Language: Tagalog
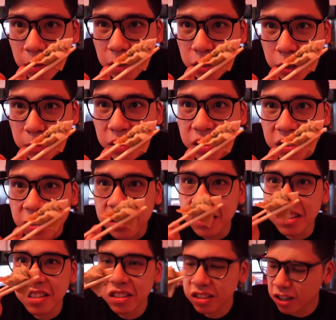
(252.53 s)
sobrang siksik
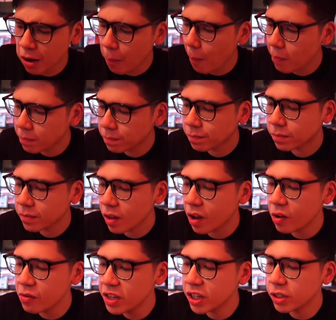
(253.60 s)
na sarap.
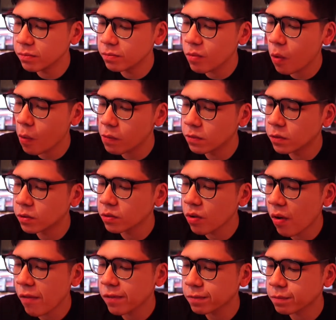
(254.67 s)
Really good.
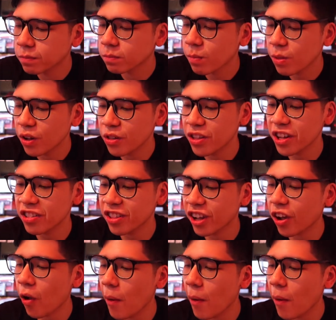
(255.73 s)
Authentic.